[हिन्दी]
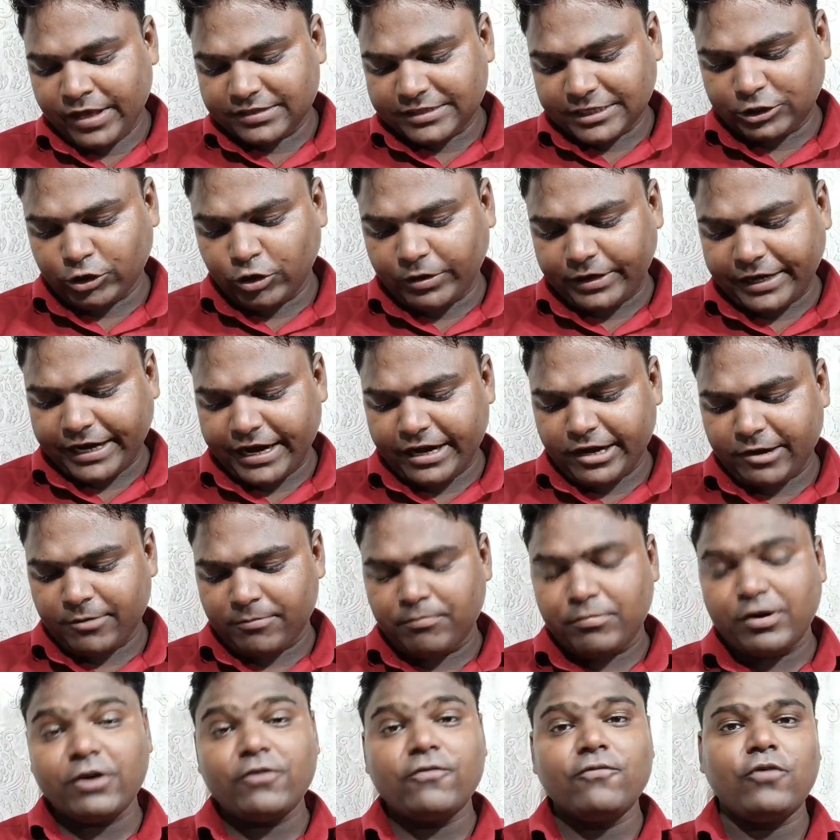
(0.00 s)
साथियों ट्रेन
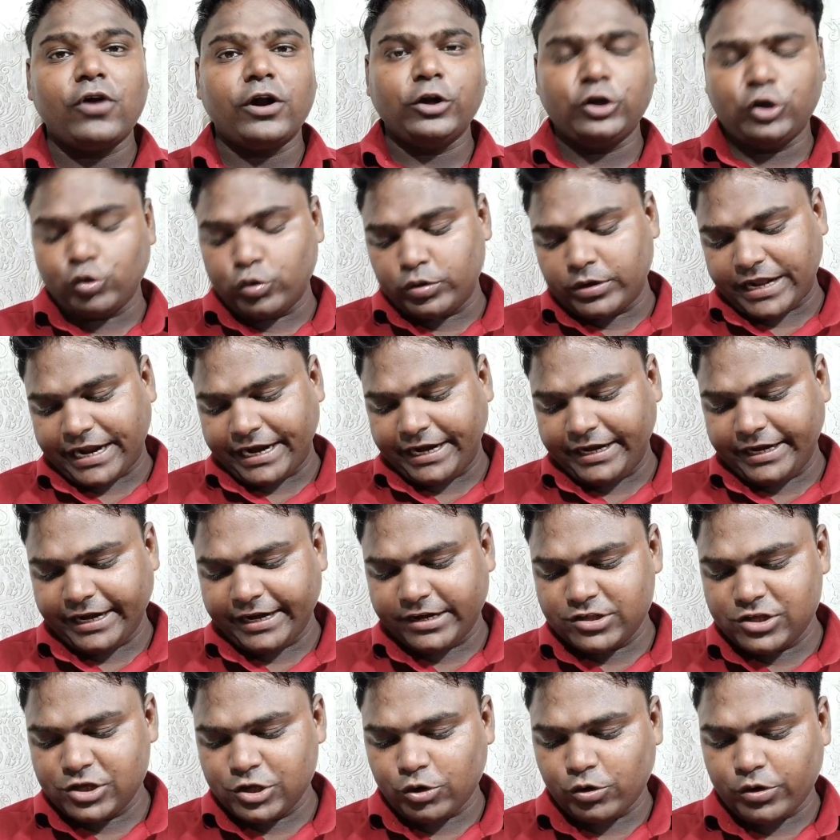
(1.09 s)
नंबर वन टू नाइन
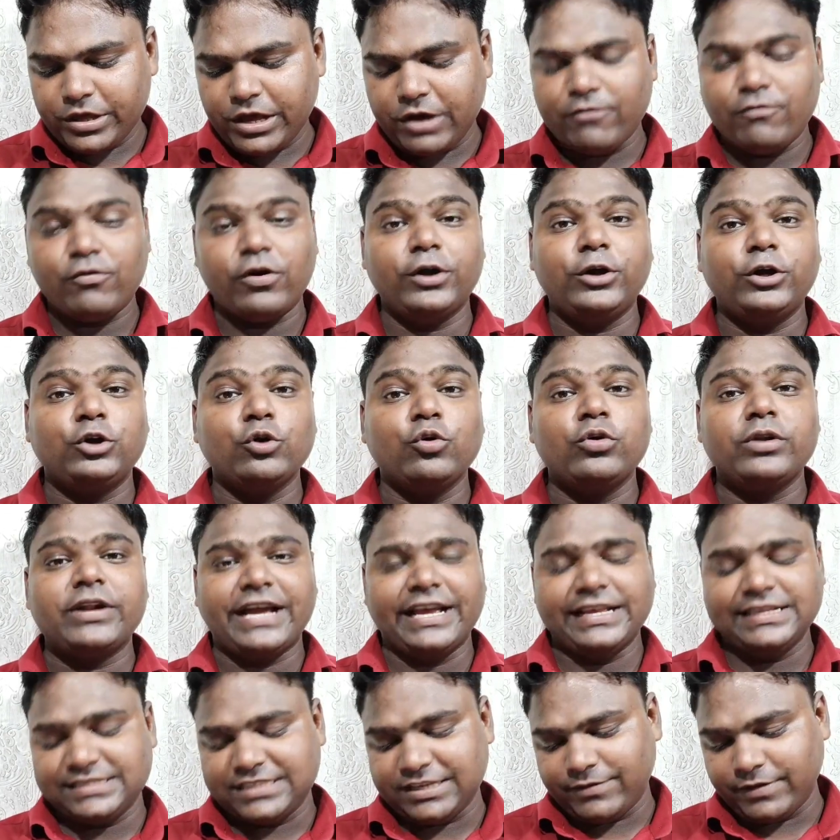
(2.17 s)
एट जीरो या वन टू
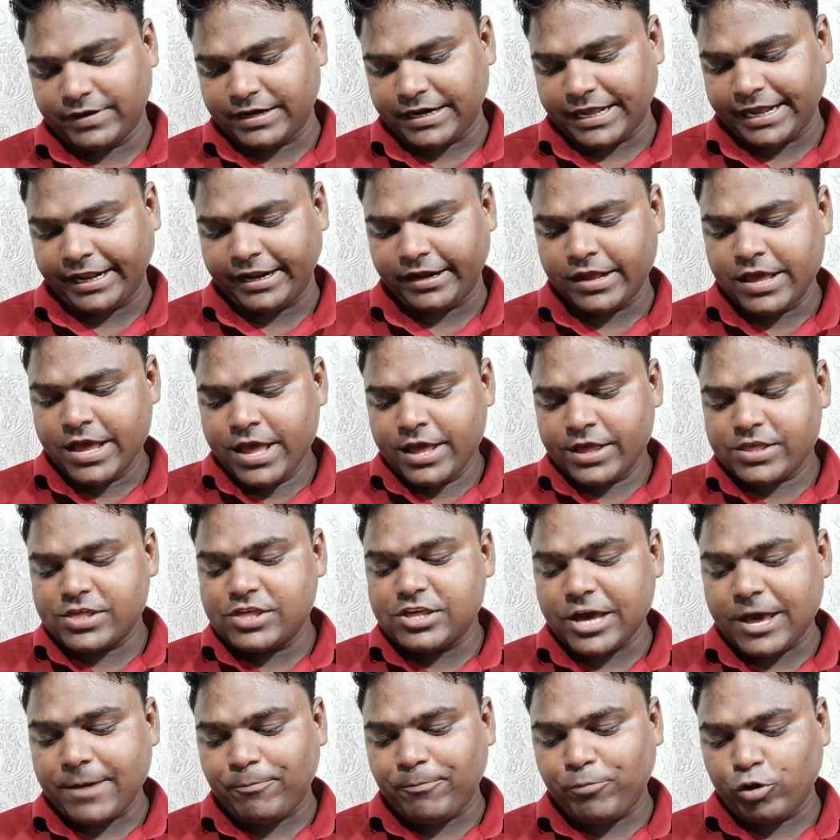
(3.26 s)
नाइन सेवन नाइन
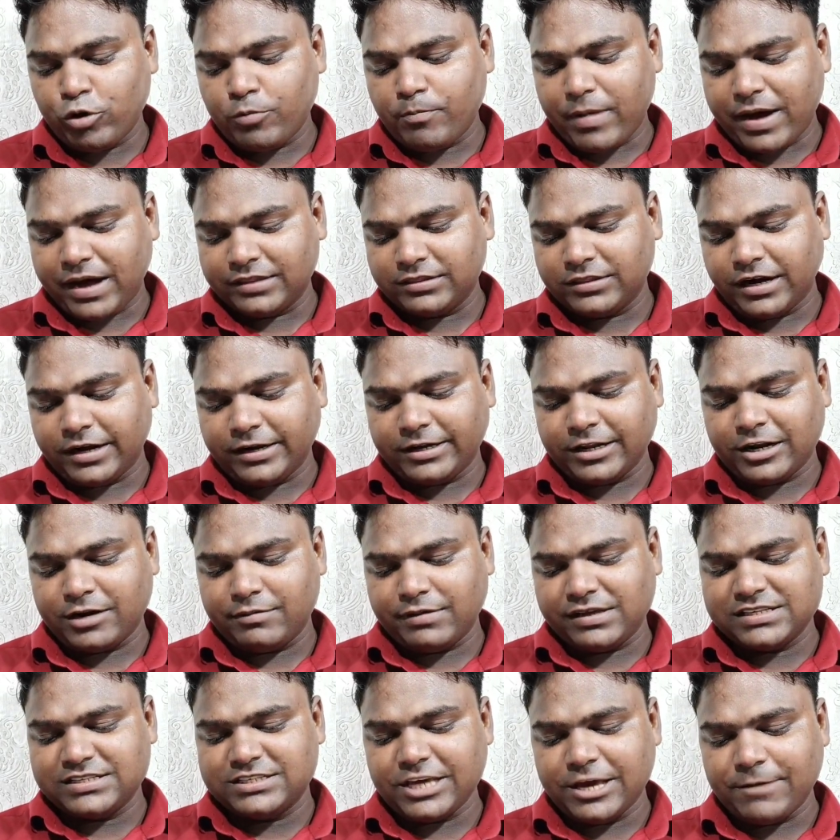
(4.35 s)
जयपुर बांद्रा
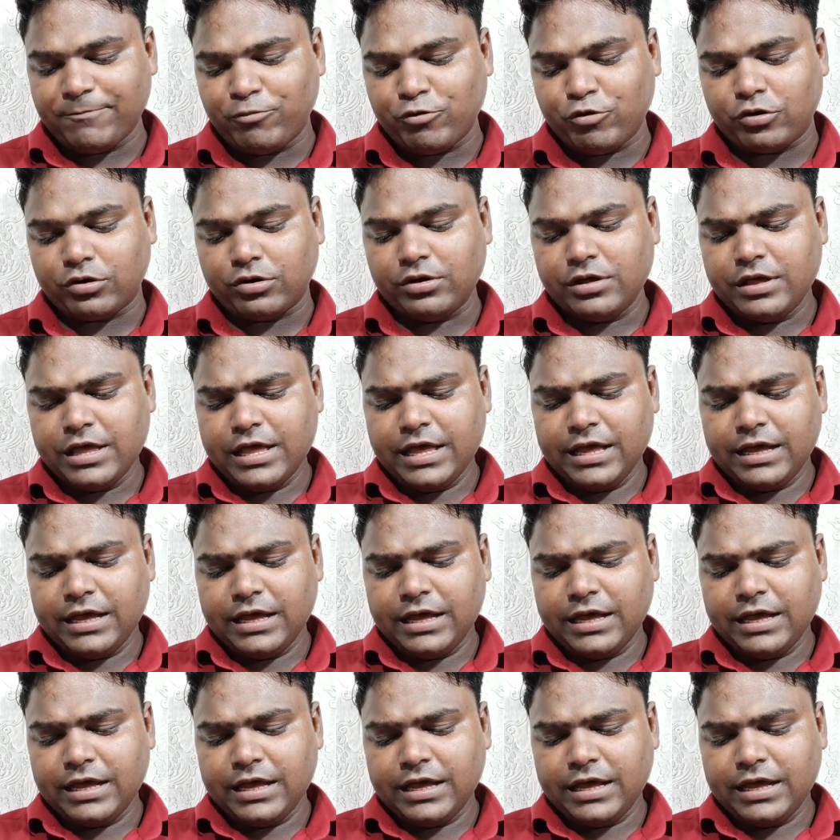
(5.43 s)
टर्मिनस जयपुर